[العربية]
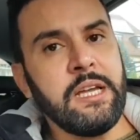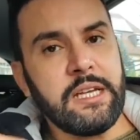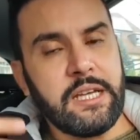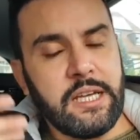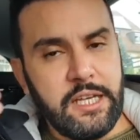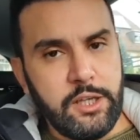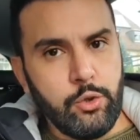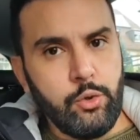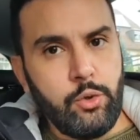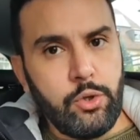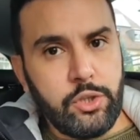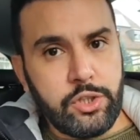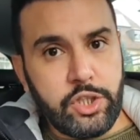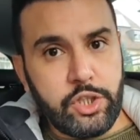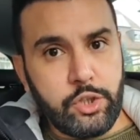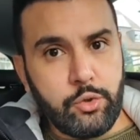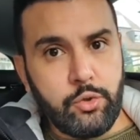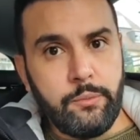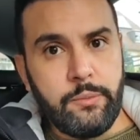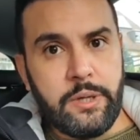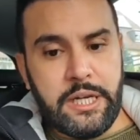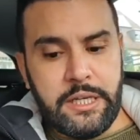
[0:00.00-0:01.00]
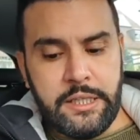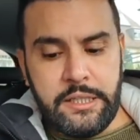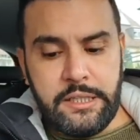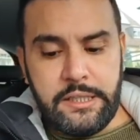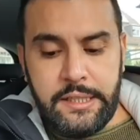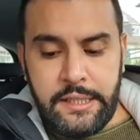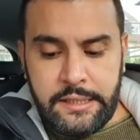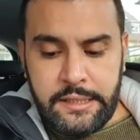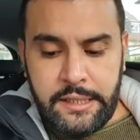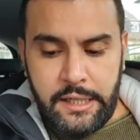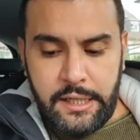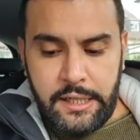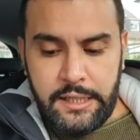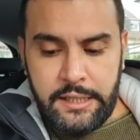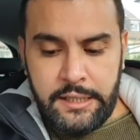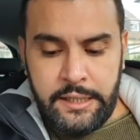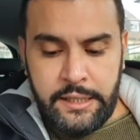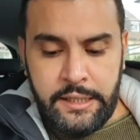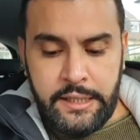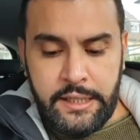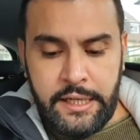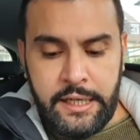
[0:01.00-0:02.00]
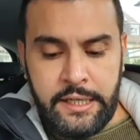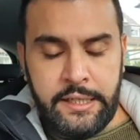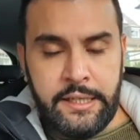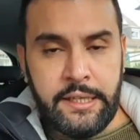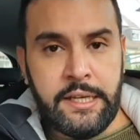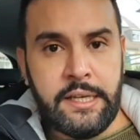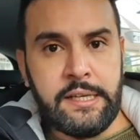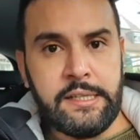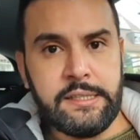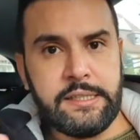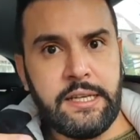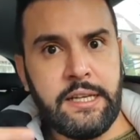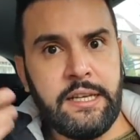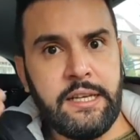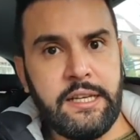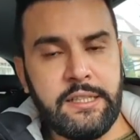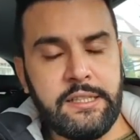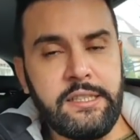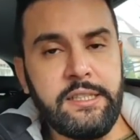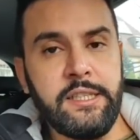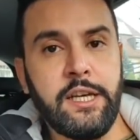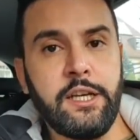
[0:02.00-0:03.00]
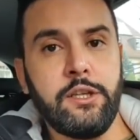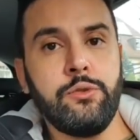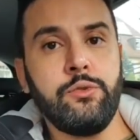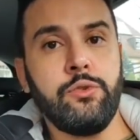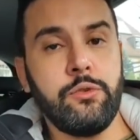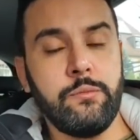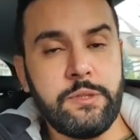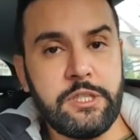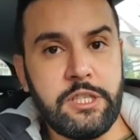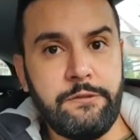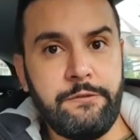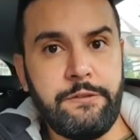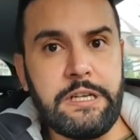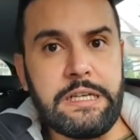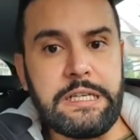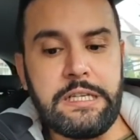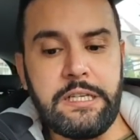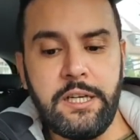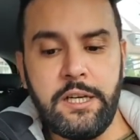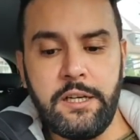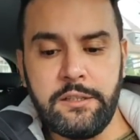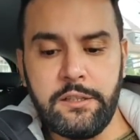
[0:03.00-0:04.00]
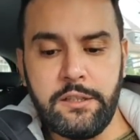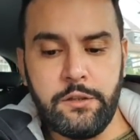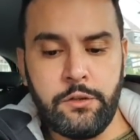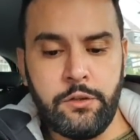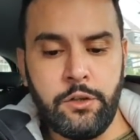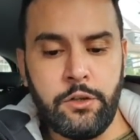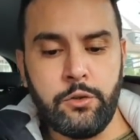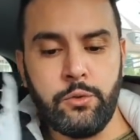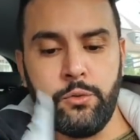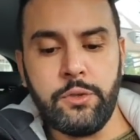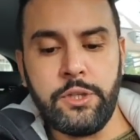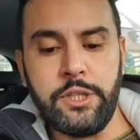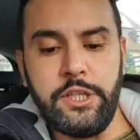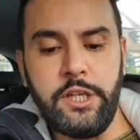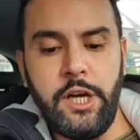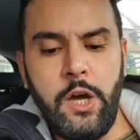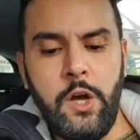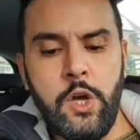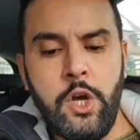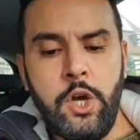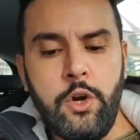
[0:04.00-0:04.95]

كي نعطي الطمأنينة للناس الذين عندهم سفريات ضرورية